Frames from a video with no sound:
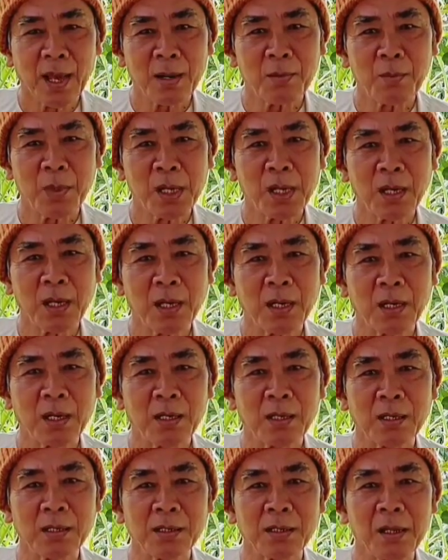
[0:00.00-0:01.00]
đặng mình
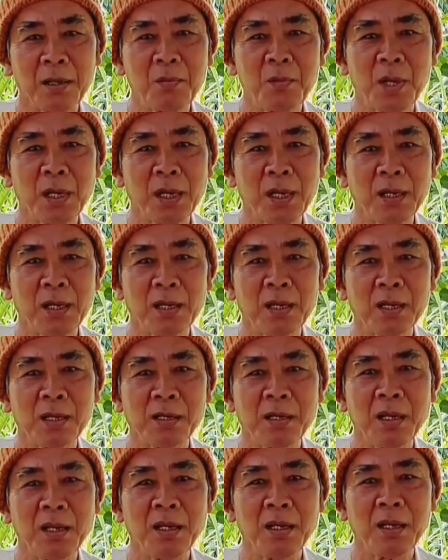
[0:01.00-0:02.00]
ờ, chuẩn bị
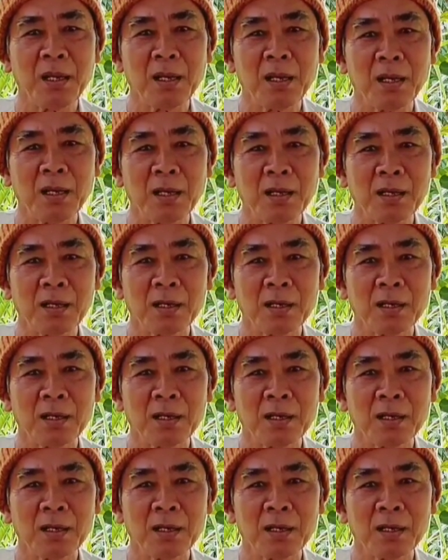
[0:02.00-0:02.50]
đi